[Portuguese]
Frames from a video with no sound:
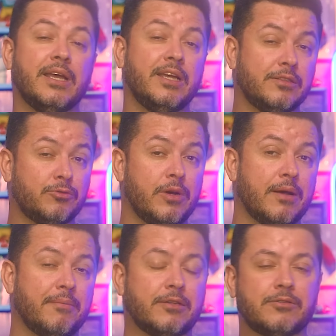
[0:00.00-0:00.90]
e
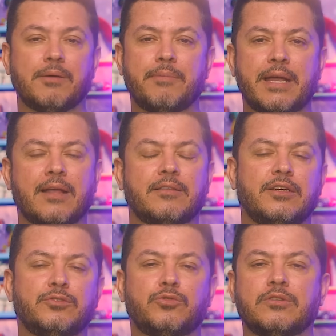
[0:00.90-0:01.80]
esculhambando também a
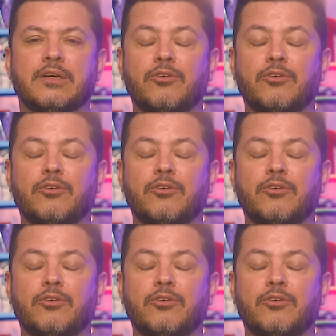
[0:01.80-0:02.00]
atriz Susan